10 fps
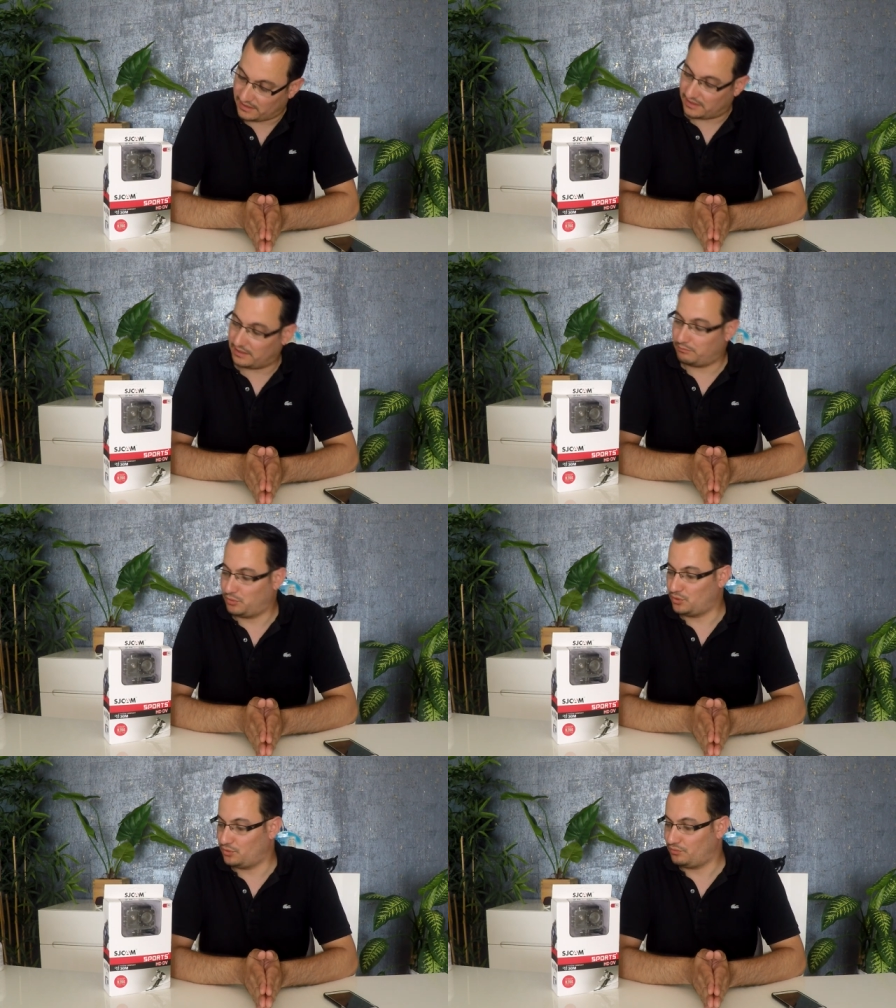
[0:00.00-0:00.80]

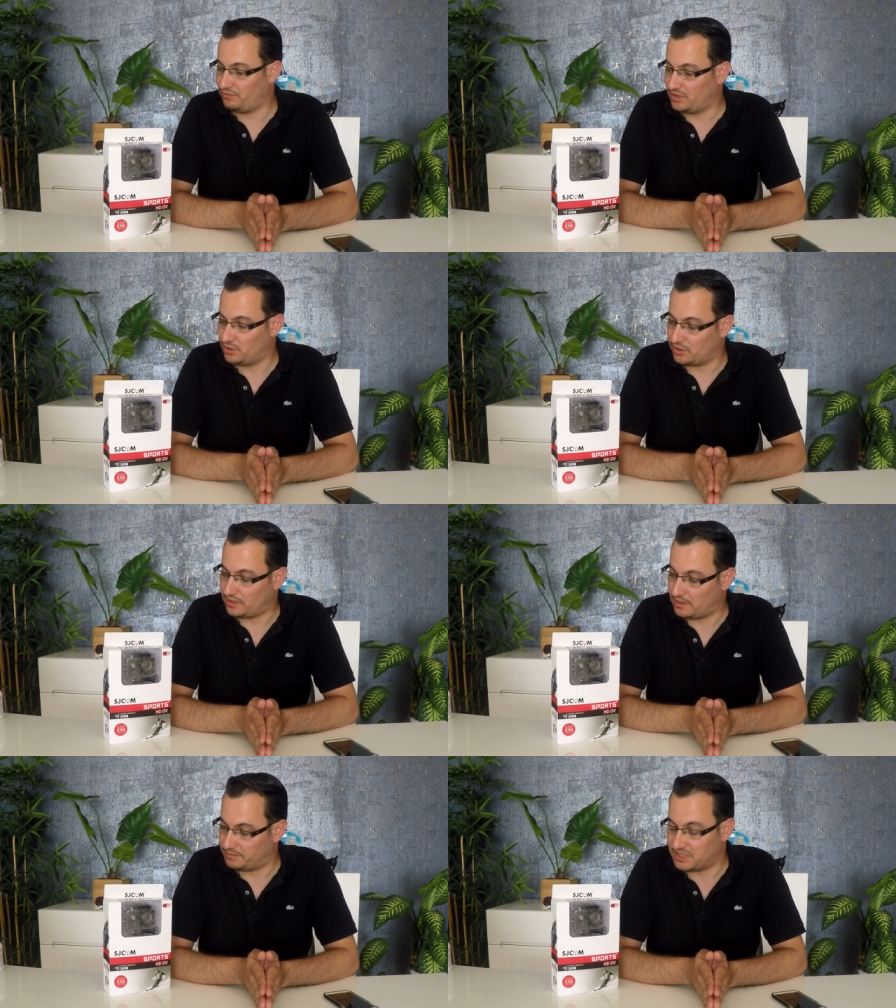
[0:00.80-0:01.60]
Ee, bu
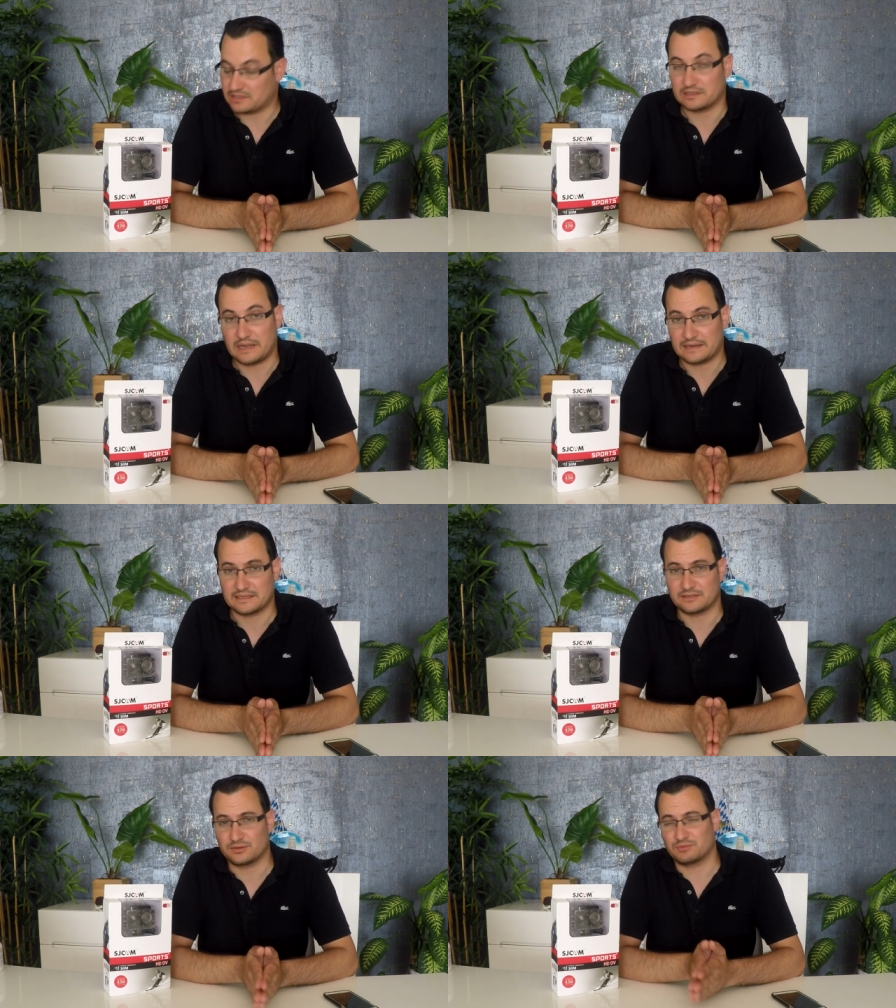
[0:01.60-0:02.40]
videoda ne yapacağız?
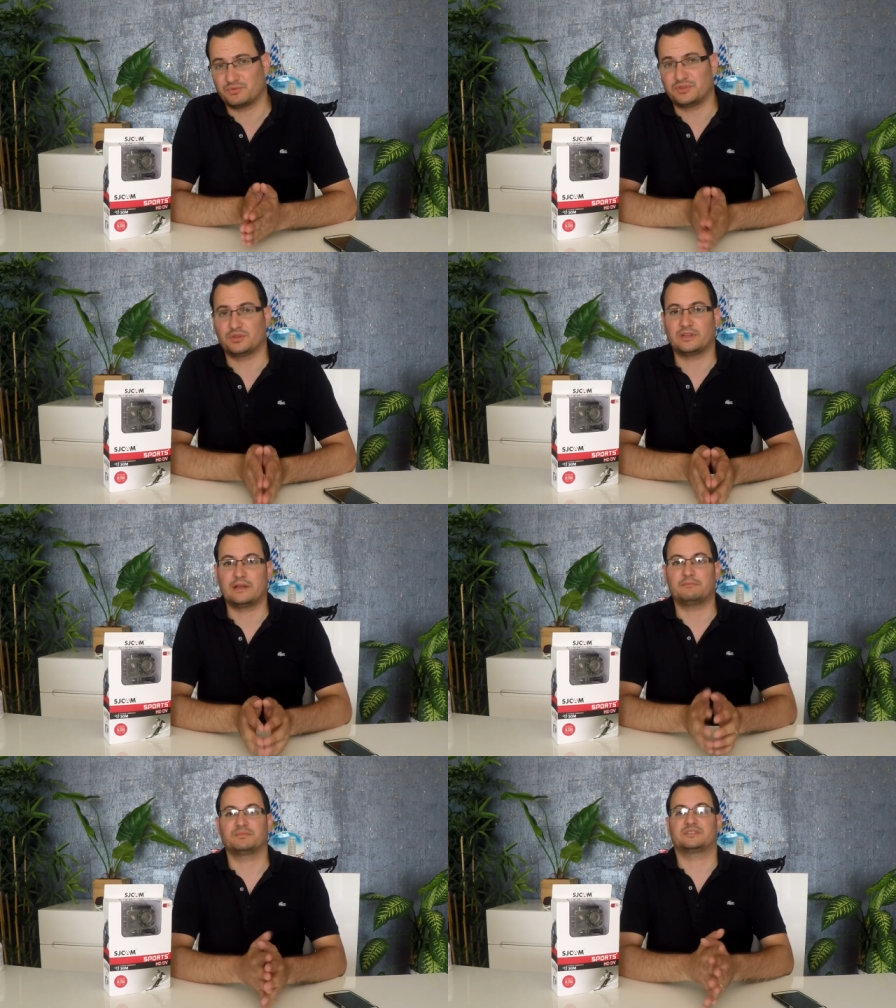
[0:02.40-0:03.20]
Dilerseniz önce bu
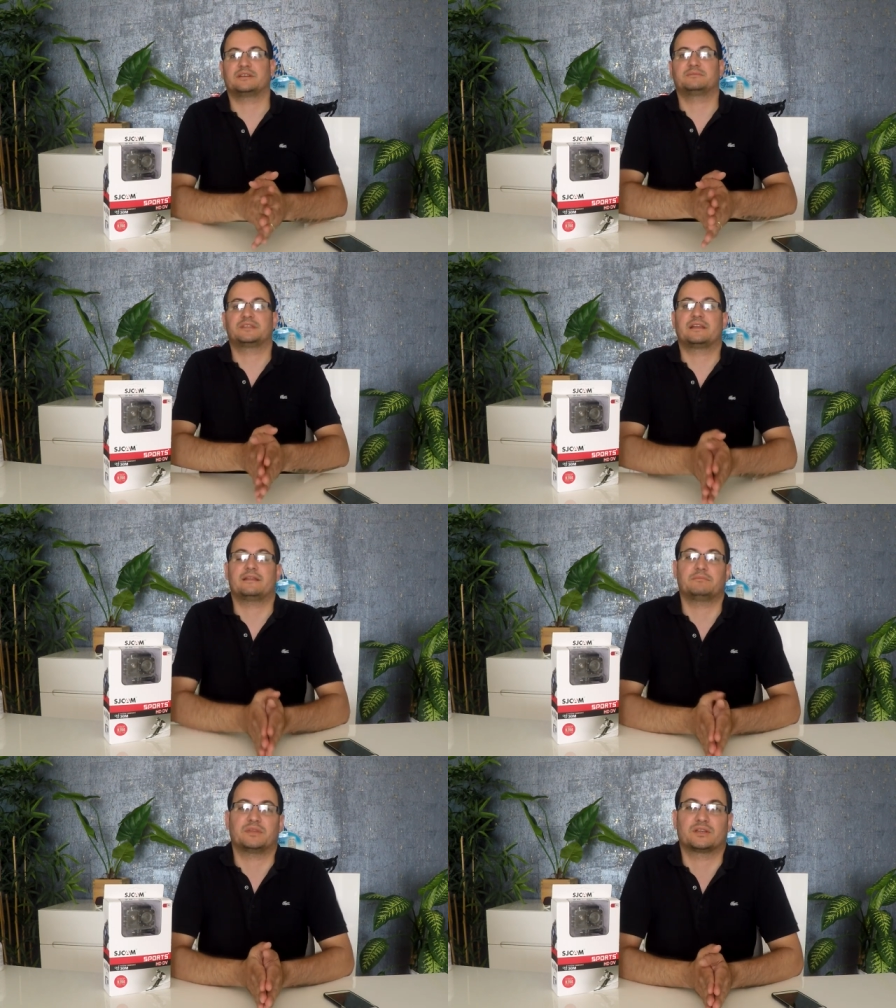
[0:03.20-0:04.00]
videoda ne
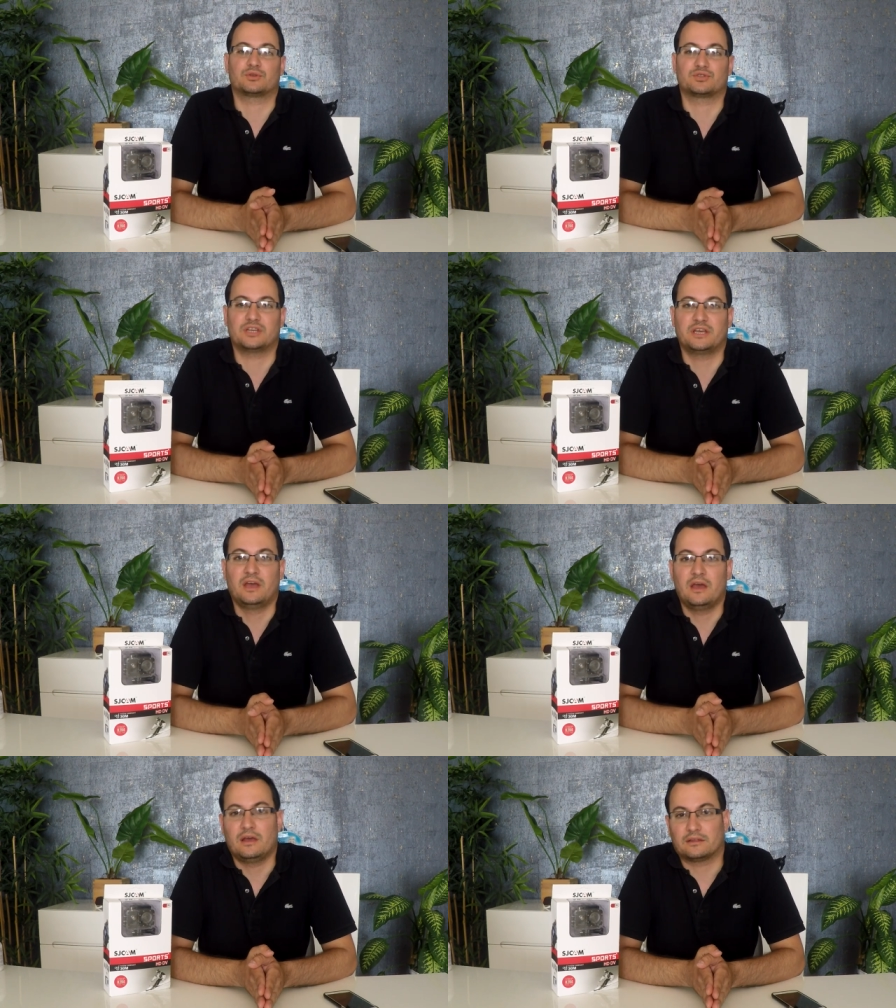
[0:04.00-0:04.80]
yapacağımızı anlatmadan önce